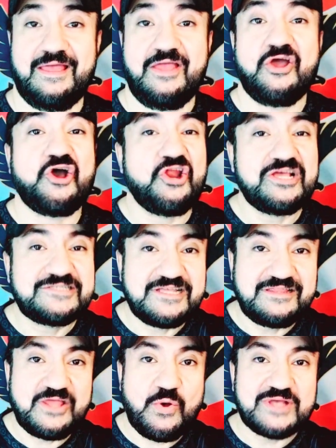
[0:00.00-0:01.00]
خلاص
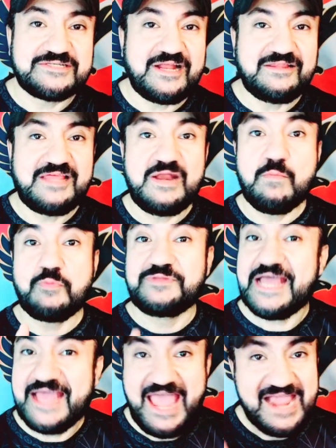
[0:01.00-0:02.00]
انت وصلت
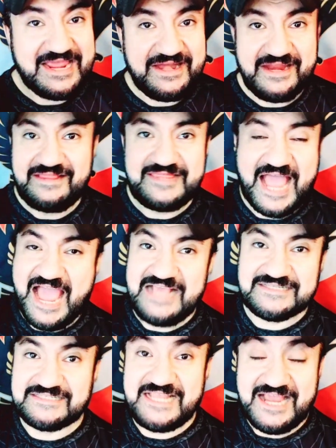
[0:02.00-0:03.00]
لمبتغاك ان انت
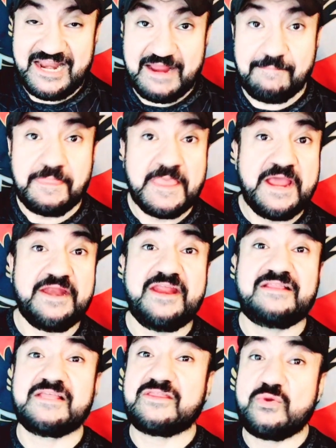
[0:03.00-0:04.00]
عايز تحلم ان
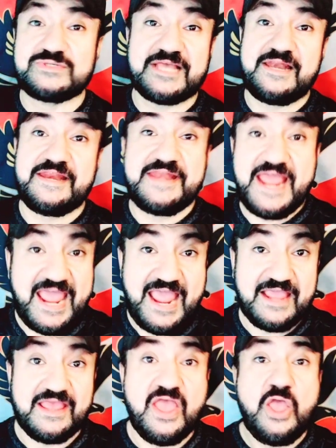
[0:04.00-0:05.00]
انت توصل
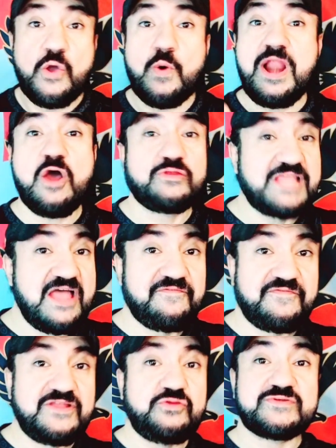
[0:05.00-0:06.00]
للنهائي وانا قلتها
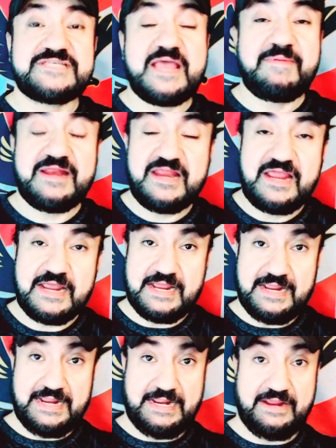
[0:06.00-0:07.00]
في فيديو سابق ليه
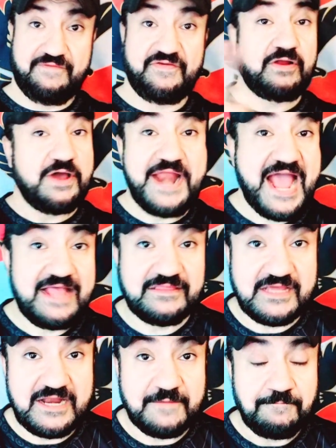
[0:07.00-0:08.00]
آه، في القناه
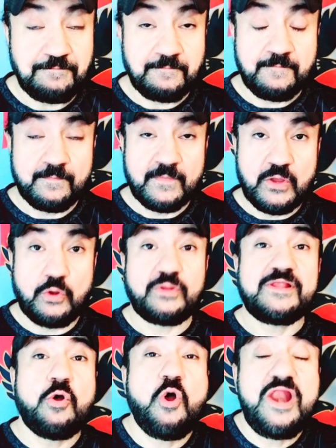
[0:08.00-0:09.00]
عندنا
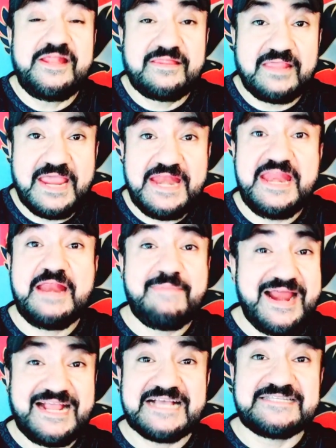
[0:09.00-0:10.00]
قلت, قلت ان
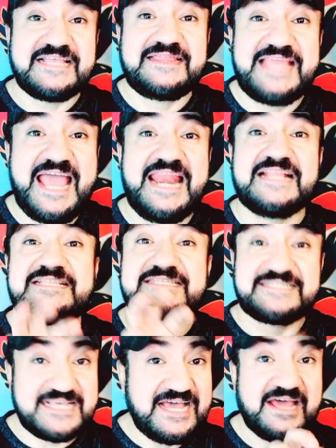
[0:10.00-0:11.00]
المركز
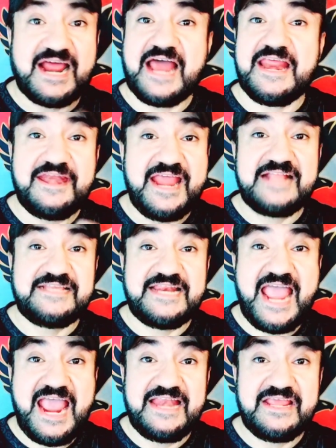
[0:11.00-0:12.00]
الثالث صغر على النادي
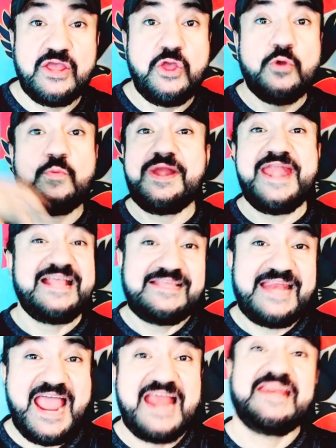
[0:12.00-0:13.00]
الاهلي والنادي
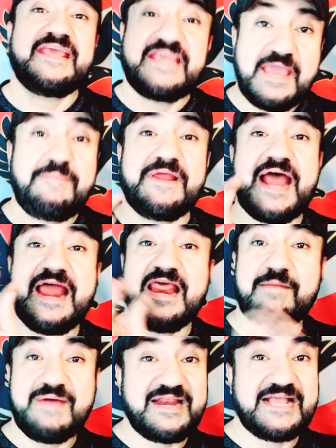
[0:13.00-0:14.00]
الاهلي كبر على
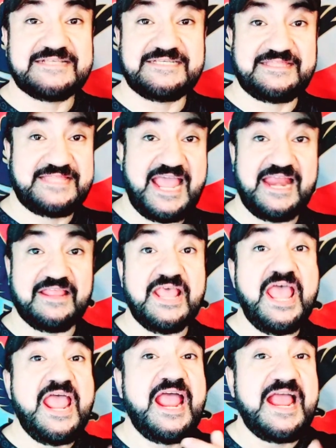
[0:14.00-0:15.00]
المركز الثالث
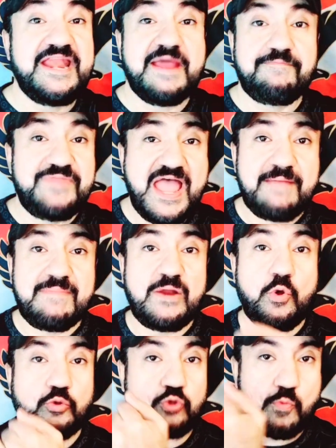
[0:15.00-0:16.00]
احنا بنامل
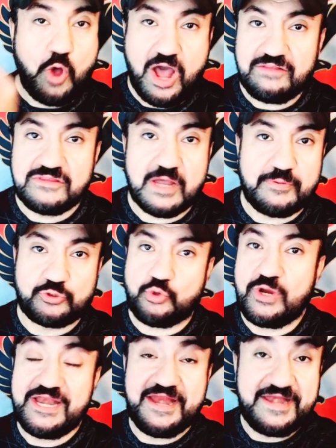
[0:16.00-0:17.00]
وطموحاتنا
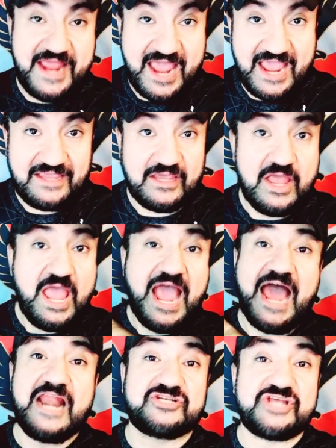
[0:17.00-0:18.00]
بتروح للنهائي
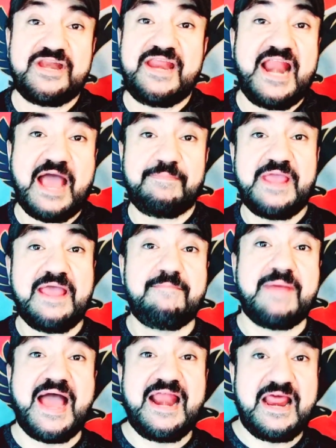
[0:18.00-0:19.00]
علشان نلعب يا
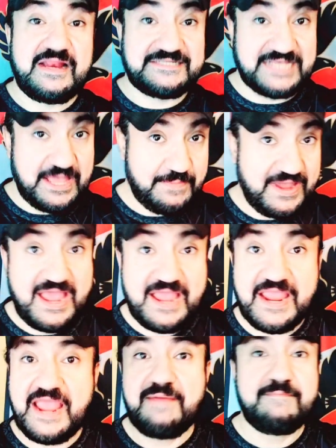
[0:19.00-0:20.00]
اما على الذهبيه
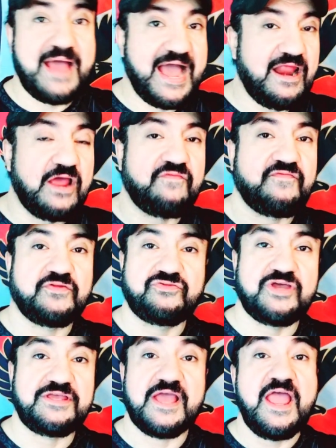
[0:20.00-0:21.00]
يا اما على
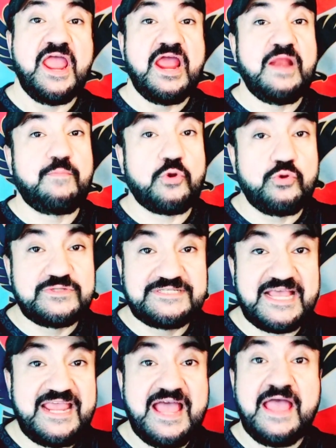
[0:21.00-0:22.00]
الفضيه
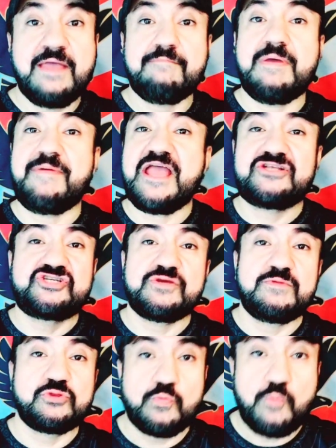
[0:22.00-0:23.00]
البرونزيه ما بقتش
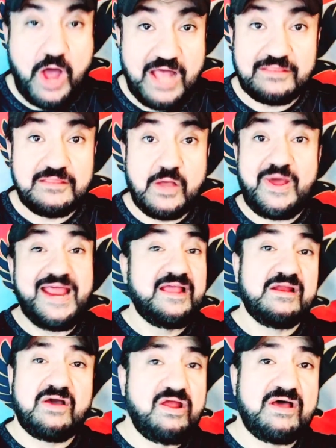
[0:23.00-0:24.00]
من طموحاتنا
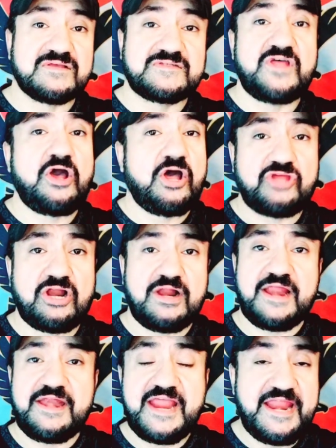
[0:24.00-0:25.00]
ولكن خلاص ده
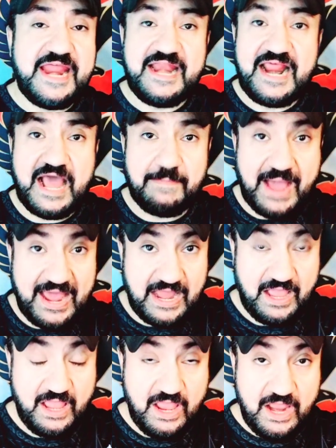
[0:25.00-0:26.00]
قدرنا ان احنا نلعب
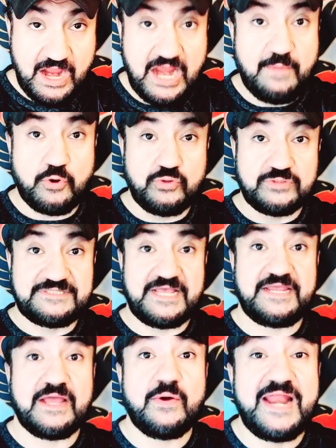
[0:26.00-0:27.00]
على
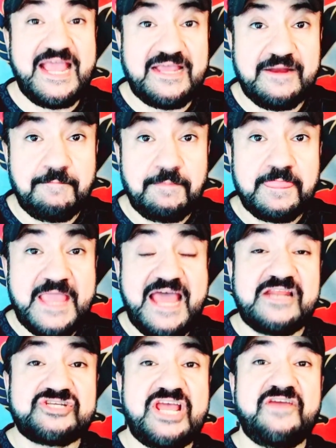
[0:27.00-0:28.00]
البرونزيه ولكن
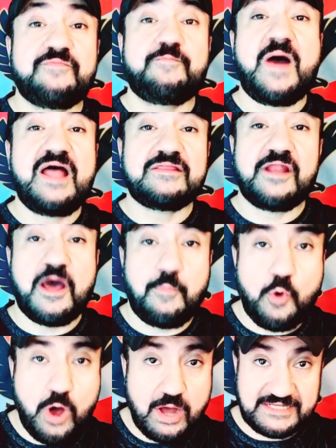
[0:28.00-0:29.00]
انا شايف بعض
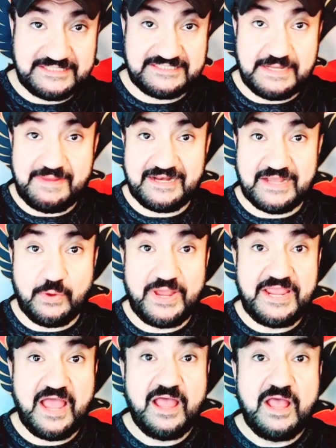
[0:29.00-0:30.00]
الابواق
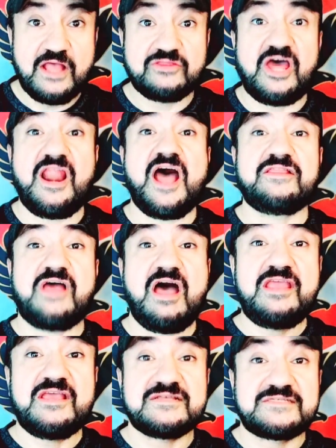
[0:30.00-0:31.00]
الزملكاويه طالعه
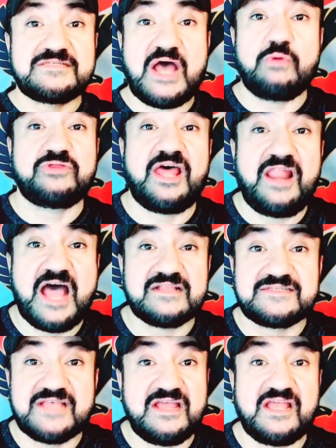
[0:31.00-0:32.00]
تهيص او طالعه
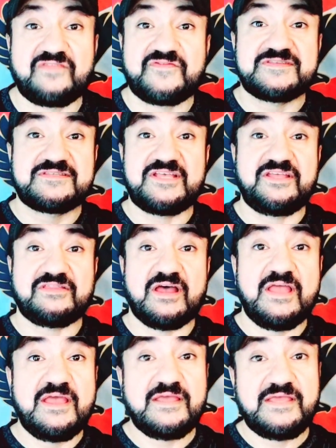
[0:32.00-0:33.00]
تزيط في الزيطه
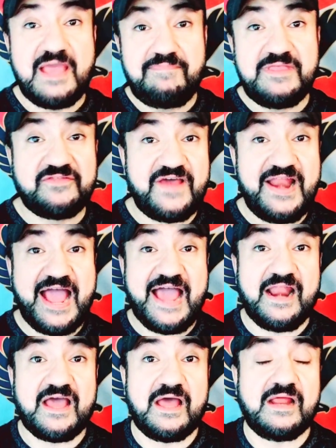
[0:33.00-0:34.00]
يا ابني اتفلع
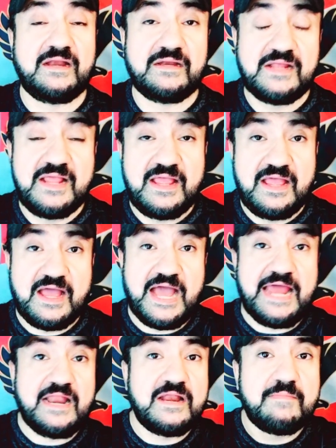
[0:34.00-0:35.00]
على
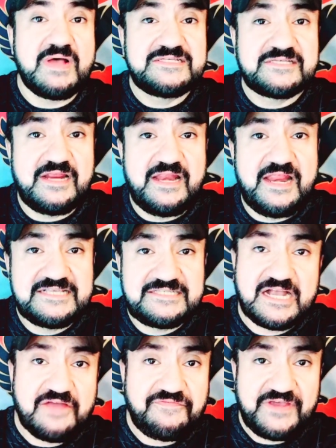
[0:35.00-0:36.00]
على المصري اللي
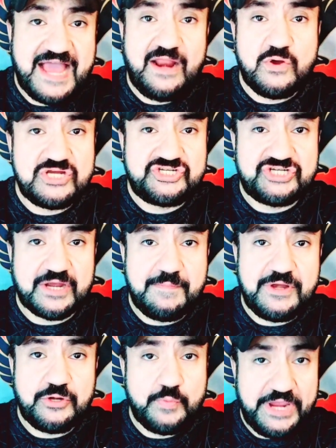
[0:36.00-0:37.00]
لسه كفيك على وشك
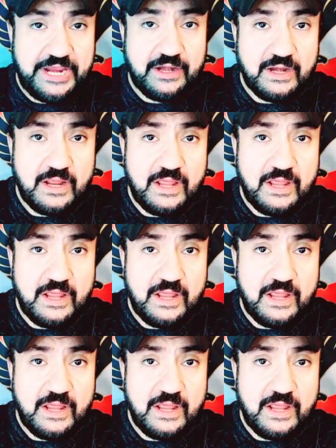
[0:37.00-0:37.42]
من يومين